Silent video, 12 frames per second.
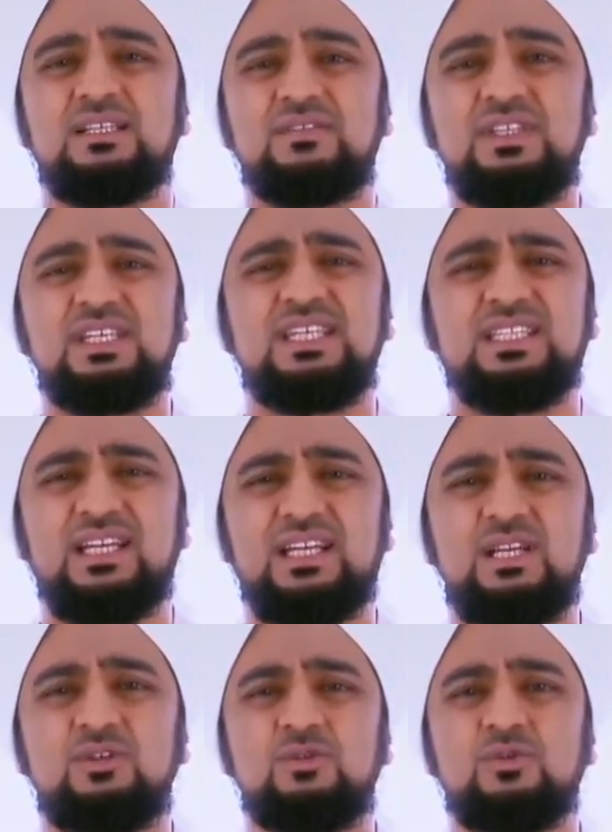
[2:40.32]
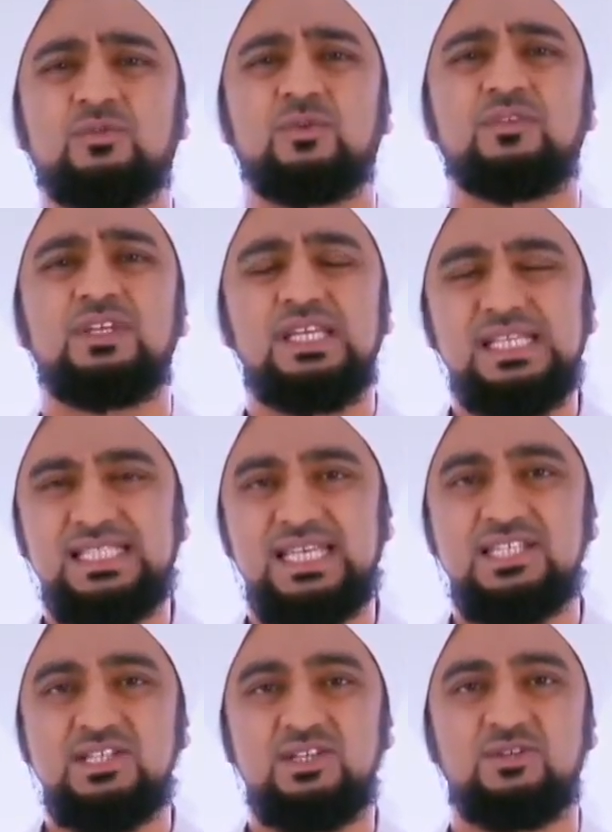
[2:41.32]
فيه تكلف وفيه
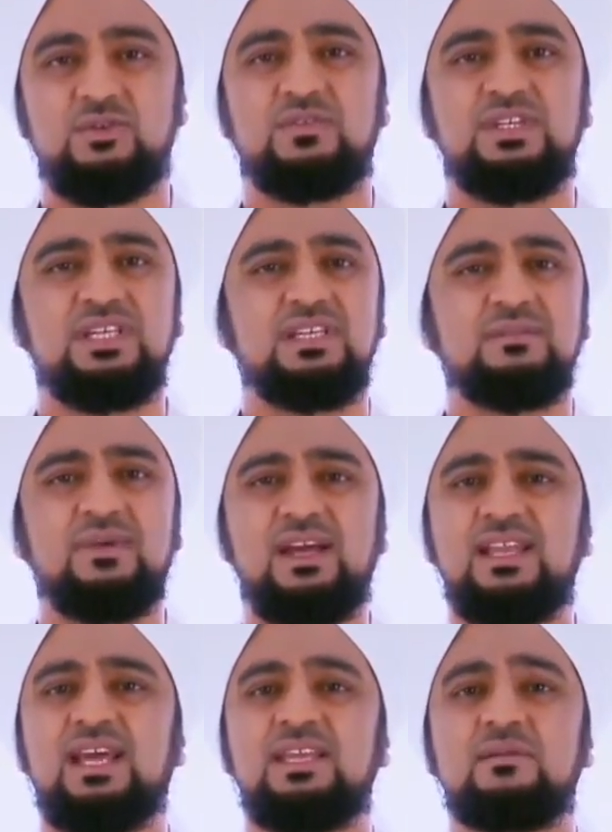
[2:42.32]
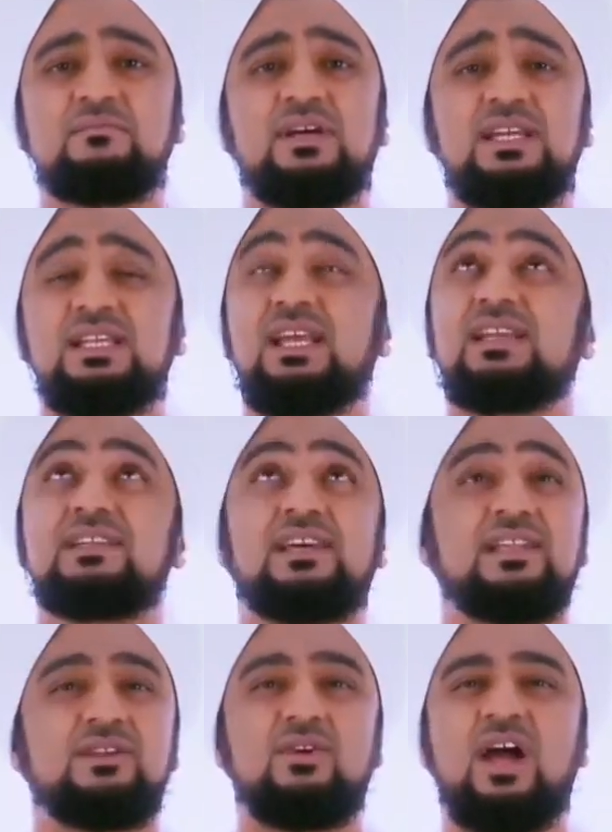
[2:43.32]
سجع وفيه ما لا ينبغي
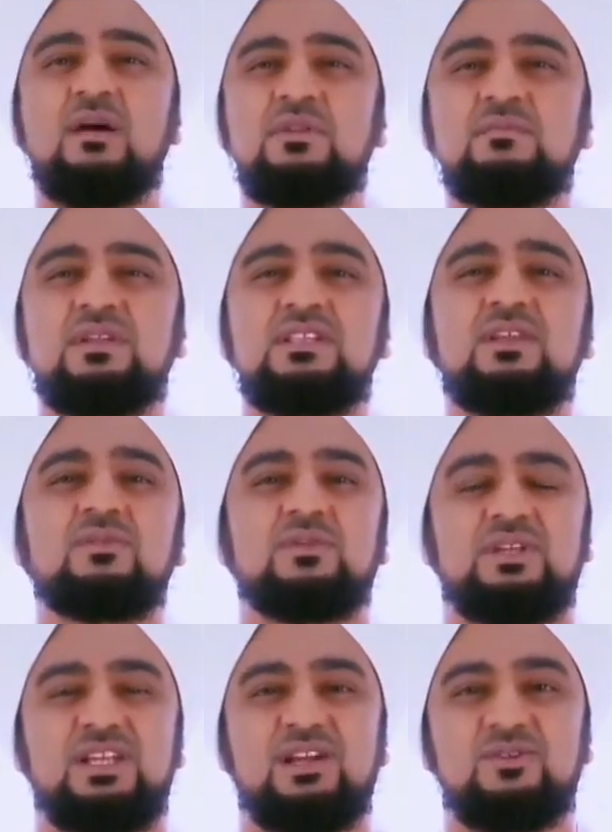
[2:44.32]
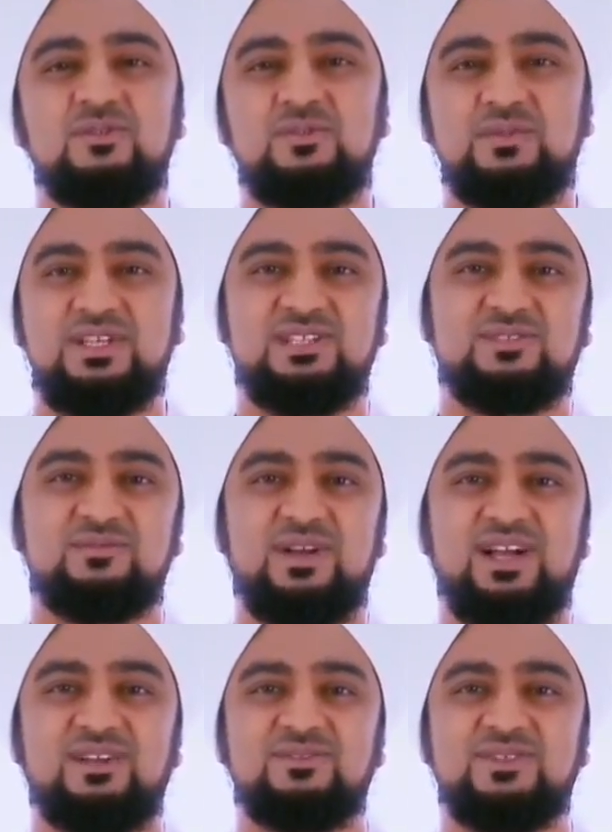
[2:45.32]
لأننا نعامل من ينظر إلى قلوبنا
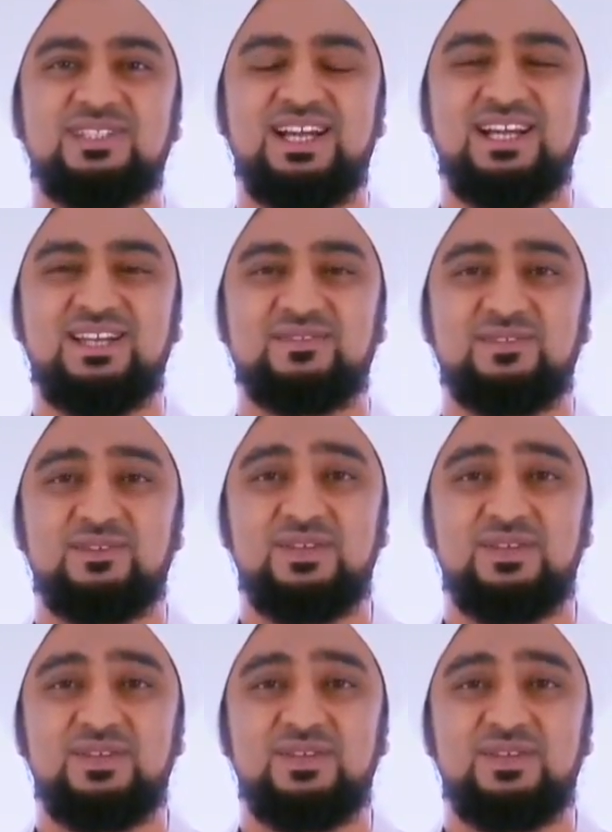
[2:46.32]
سبحانه وتعالى في